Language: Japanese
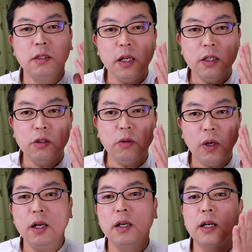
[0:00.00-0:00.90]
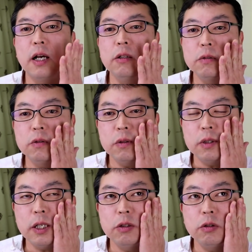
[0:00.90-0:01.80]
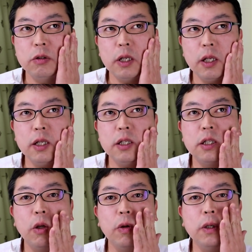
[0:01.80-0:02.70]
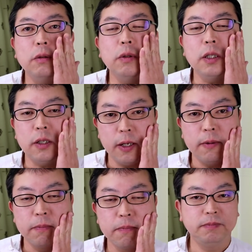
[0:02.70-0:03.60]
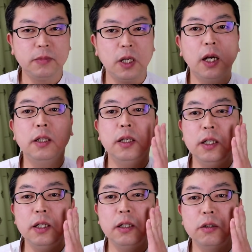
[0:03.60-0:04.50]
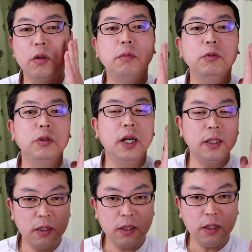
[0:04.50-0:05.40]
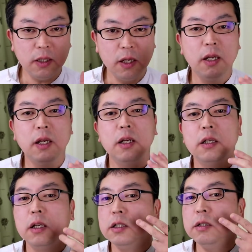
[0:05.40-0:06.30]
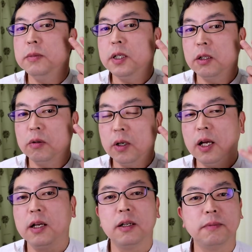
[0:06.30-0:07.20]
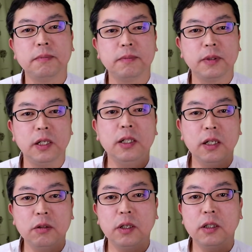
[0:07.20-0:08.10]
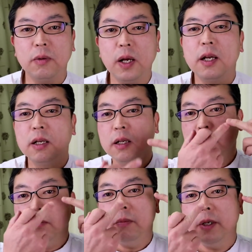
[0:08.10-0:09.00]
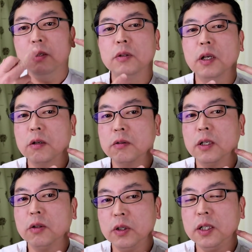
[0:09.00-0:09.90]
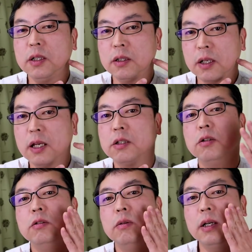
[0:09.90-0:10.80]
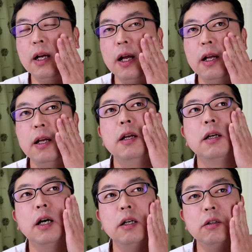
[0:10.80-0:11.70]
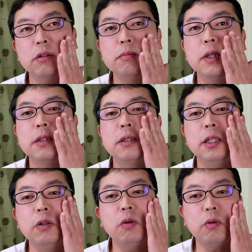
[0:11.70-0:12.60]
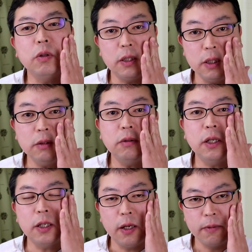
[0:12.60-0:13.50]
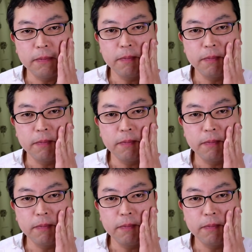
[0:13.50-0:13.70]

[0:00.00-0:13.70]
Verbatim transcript: 最初は軽くさするだけにしておいてください。肌にトラブルがあったりシミなどが気になる方は木綿のタオルなどを引いて、その上から軽くマッサージを行ってください。